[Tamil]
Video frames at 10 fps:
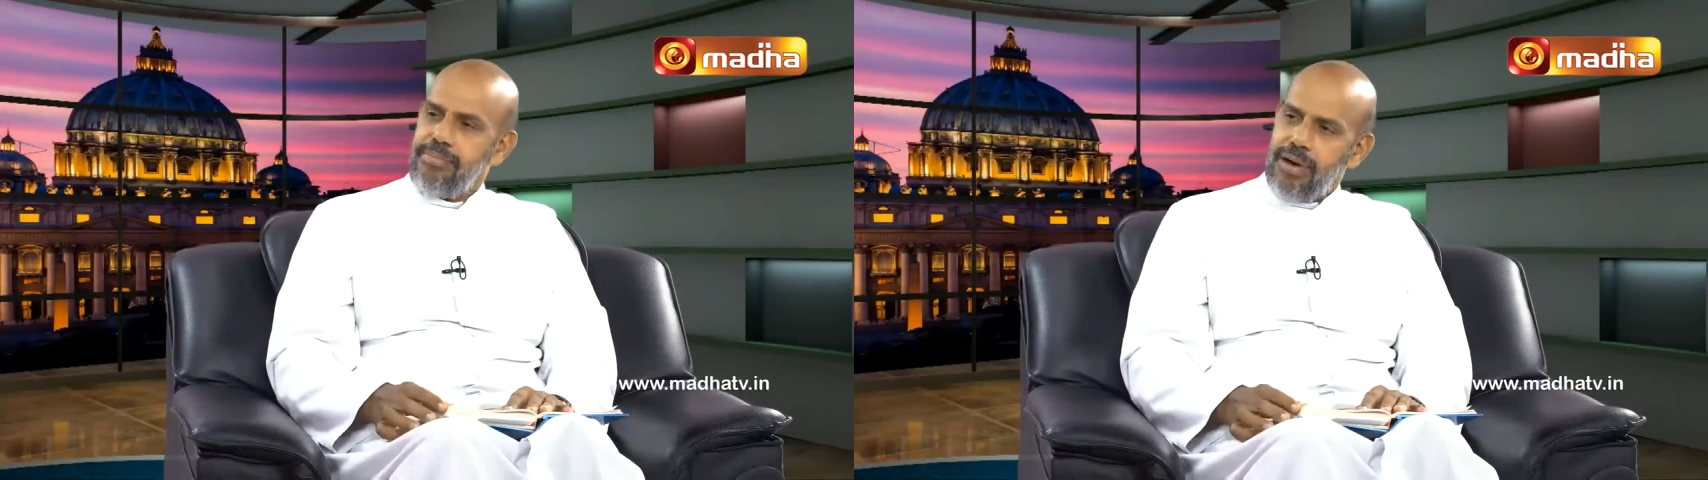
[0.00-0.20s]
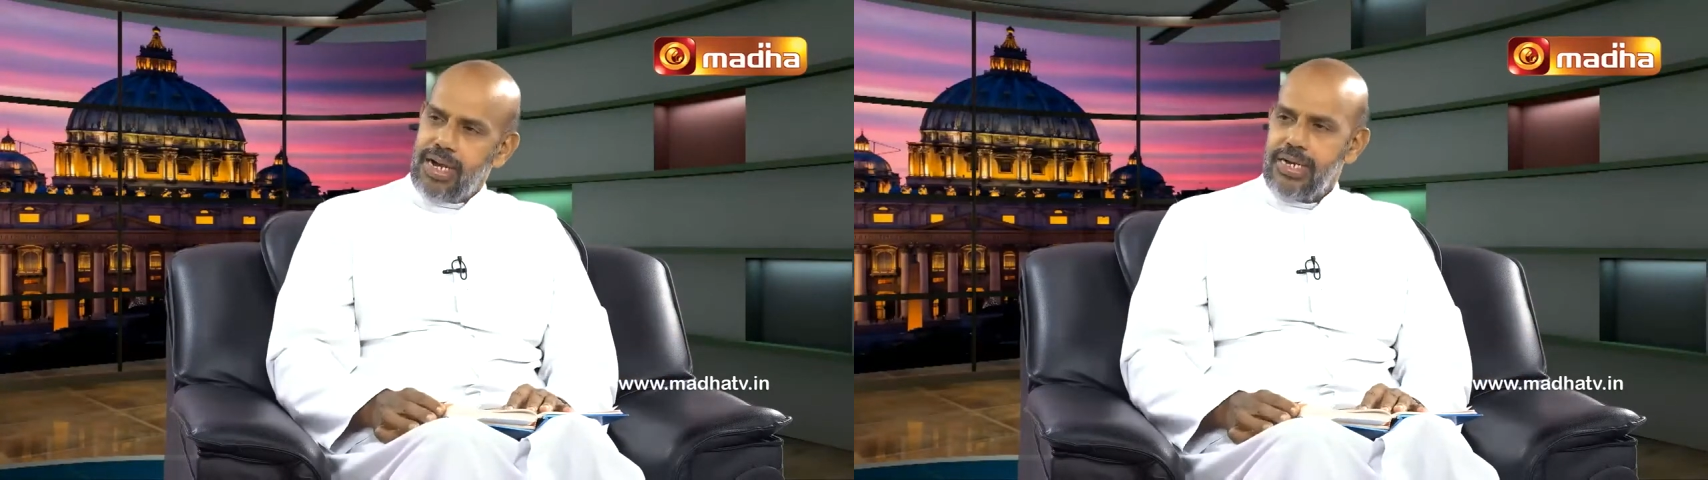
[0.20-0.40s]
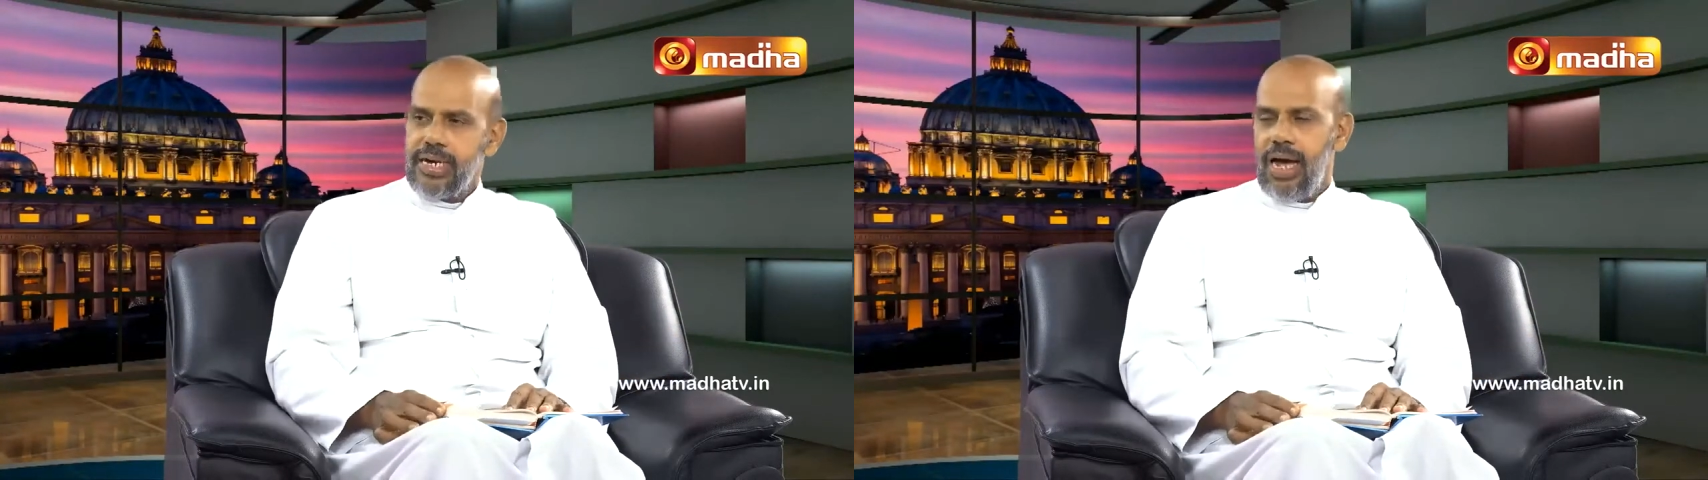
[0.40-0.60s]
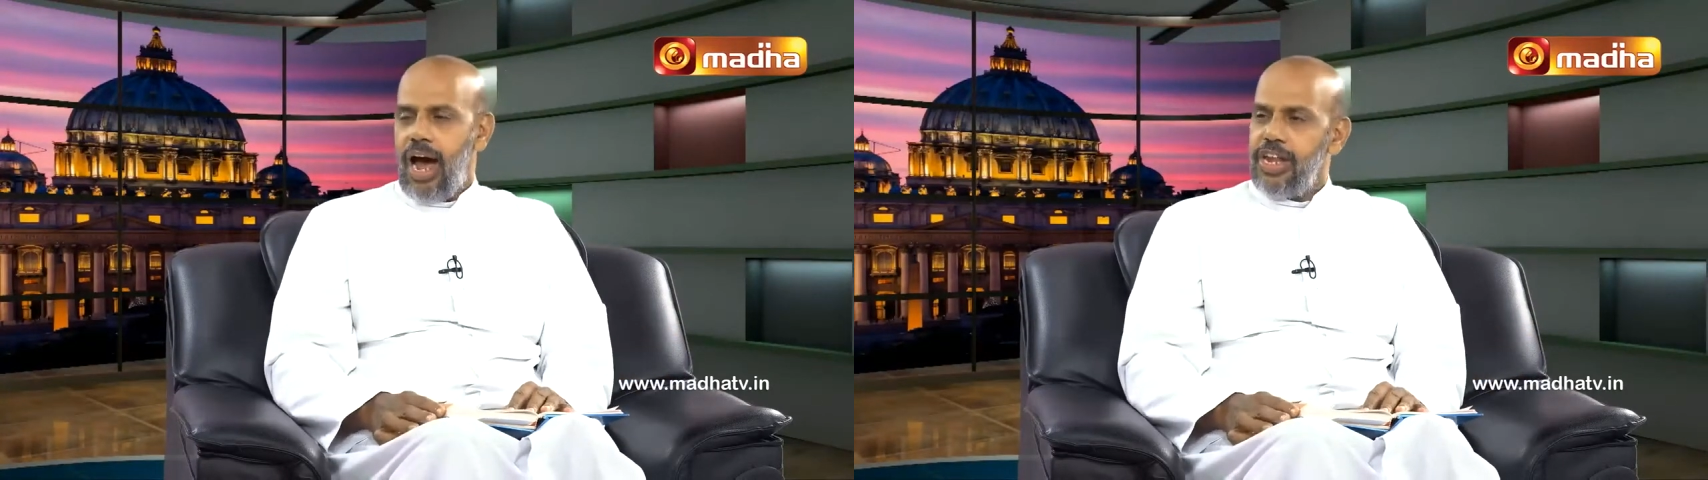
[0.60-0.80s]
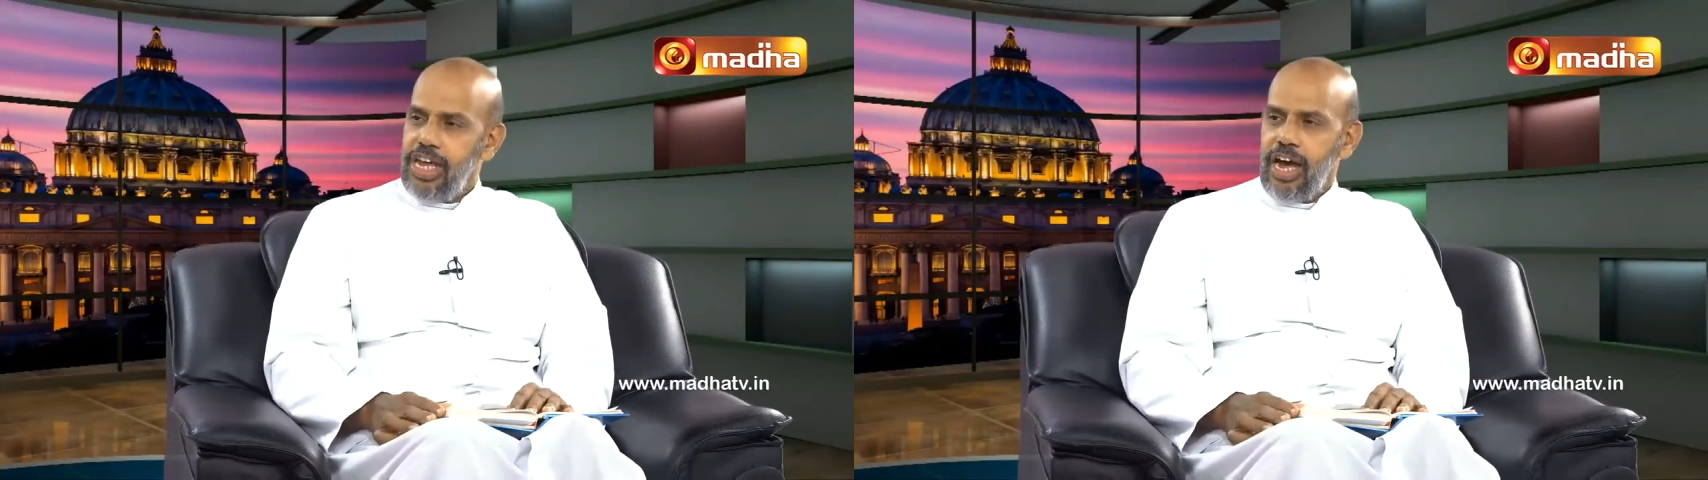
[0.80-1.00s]
மாற்ற
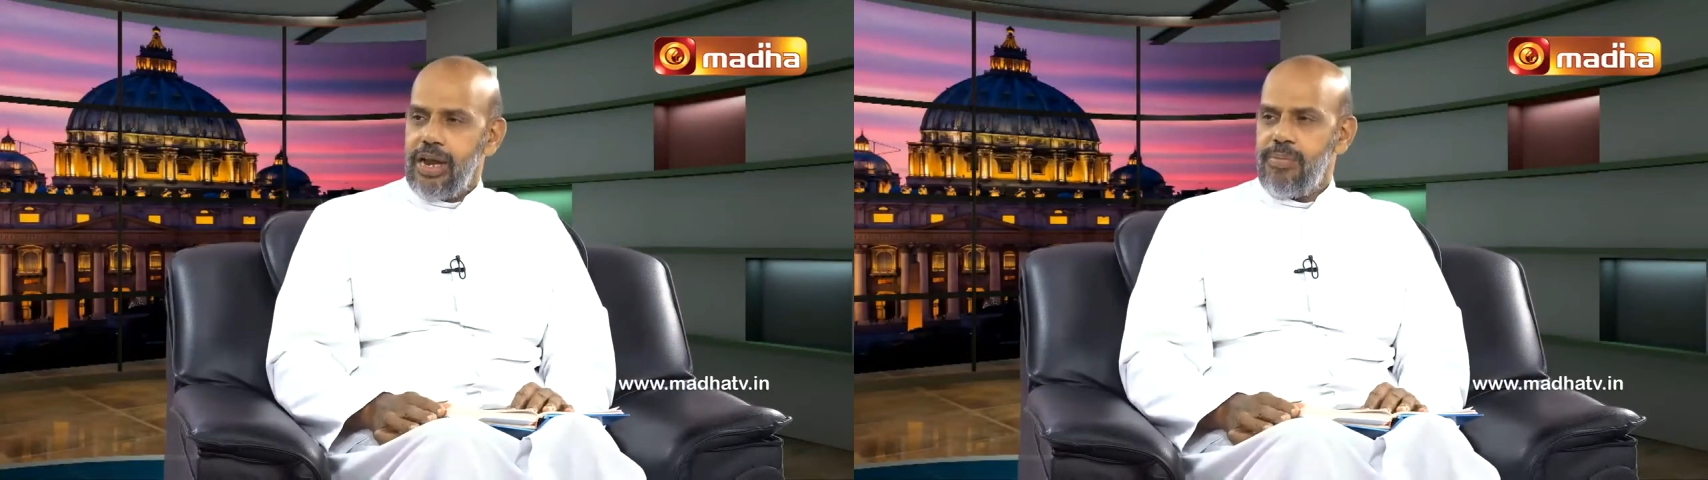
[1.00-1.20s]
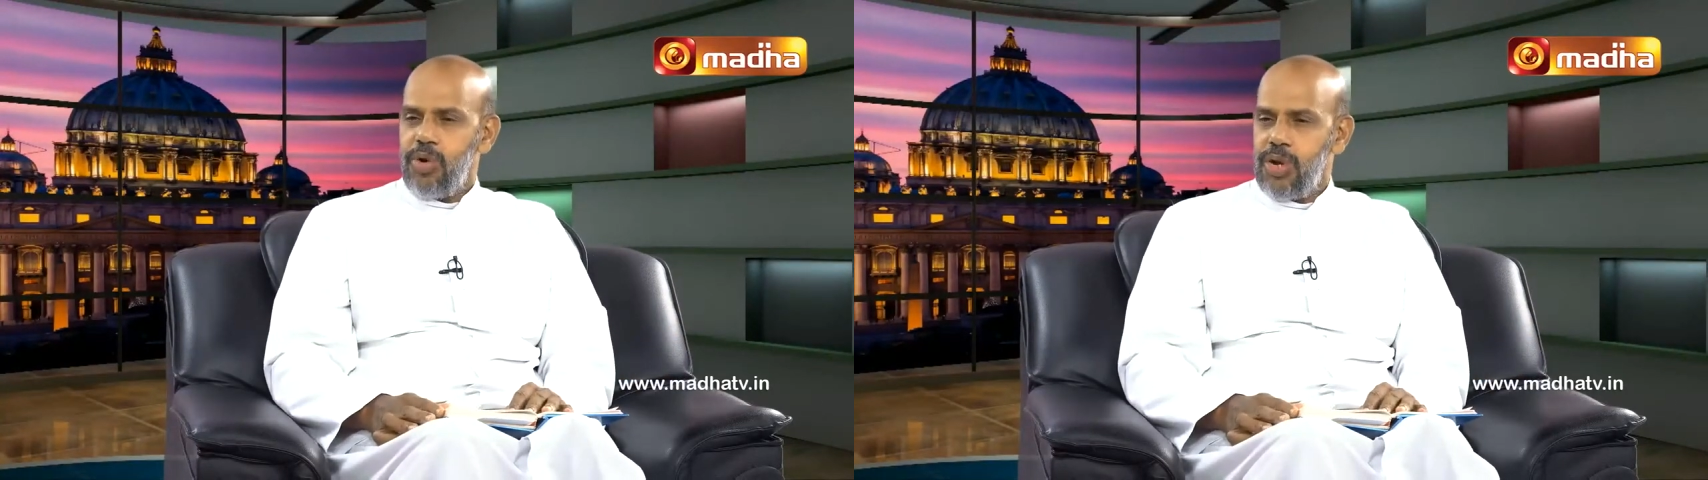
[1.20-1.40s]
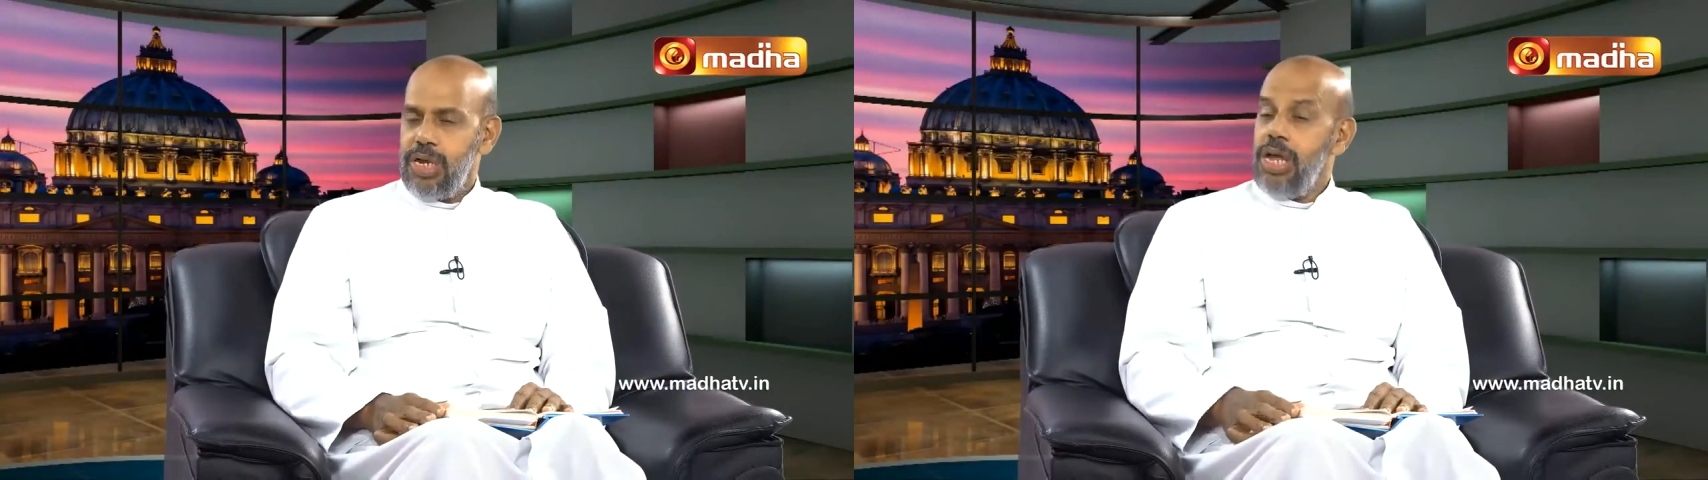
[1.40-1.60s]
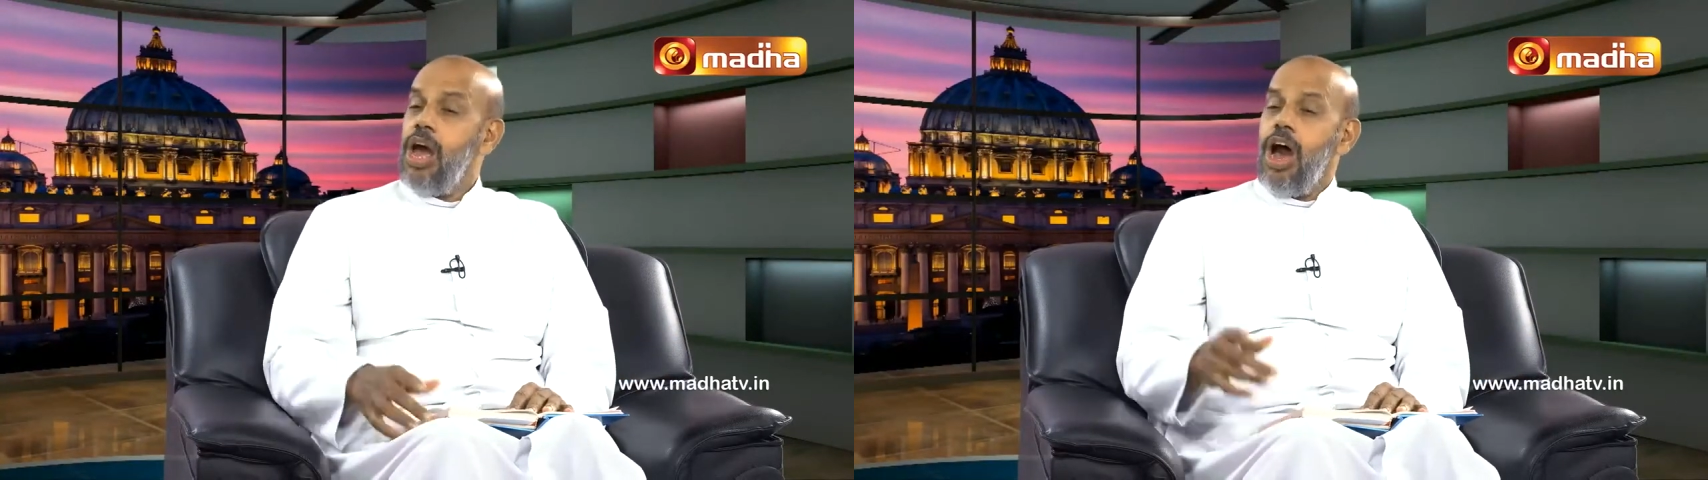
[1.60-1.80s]
அதிகாரம் உண்டு